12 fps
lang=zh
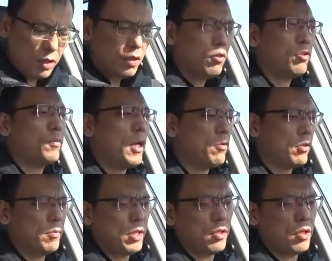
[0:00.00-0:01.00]
六十八公里
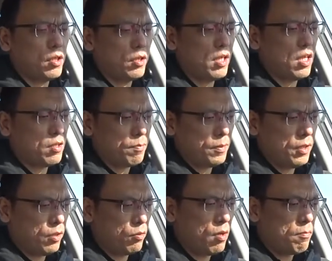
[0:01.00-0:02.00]
每小
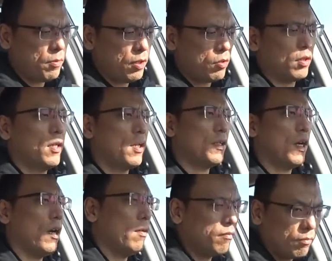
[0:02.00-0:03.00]
时，DSP 关闭状态
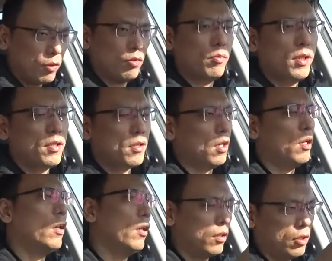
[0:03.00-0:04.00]
下，麋鹿变
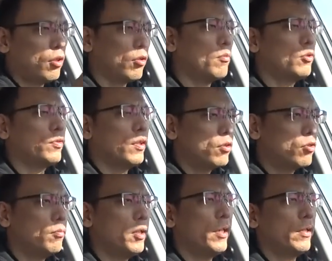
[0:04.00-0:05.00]
呃绕桩部分
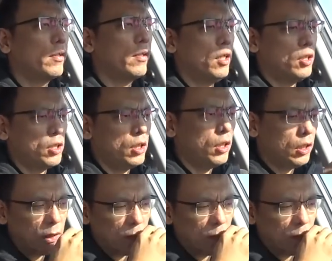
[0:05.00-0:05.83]
准备开始。